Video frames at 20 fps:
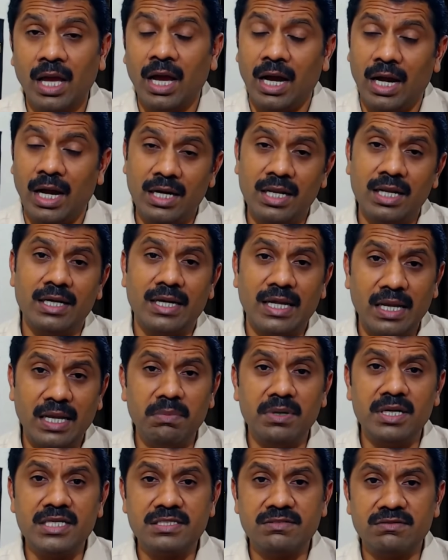ஆனால்
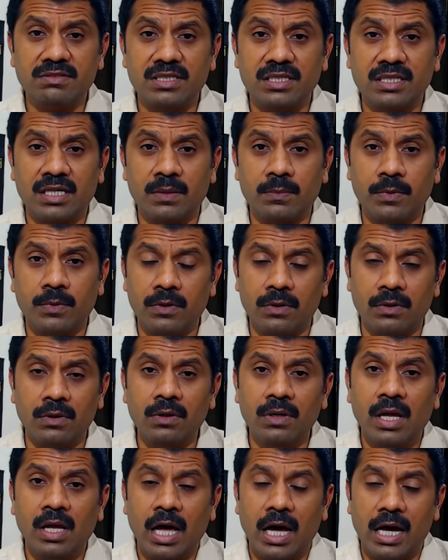டயபெட்டிஸ் வந்ததுக்கப்புறம்
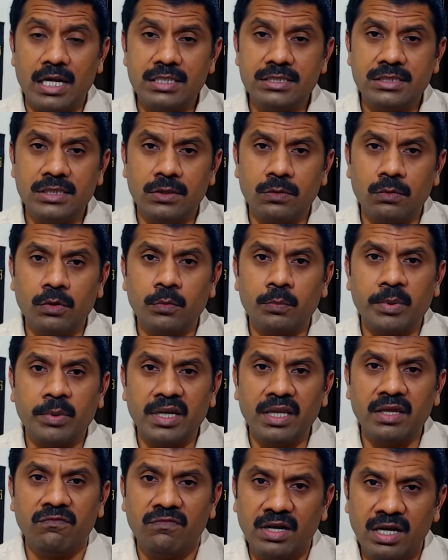அரிசியை ஒரு பெரிய
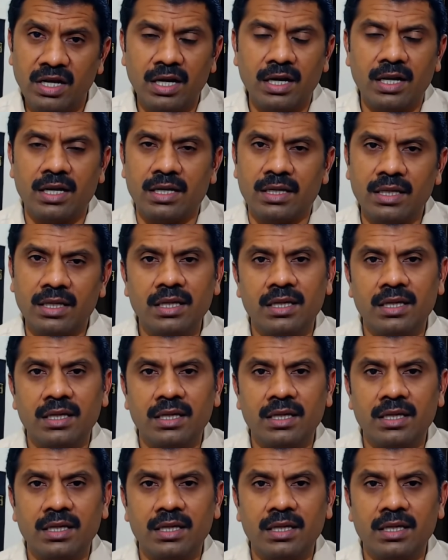வில்லனாக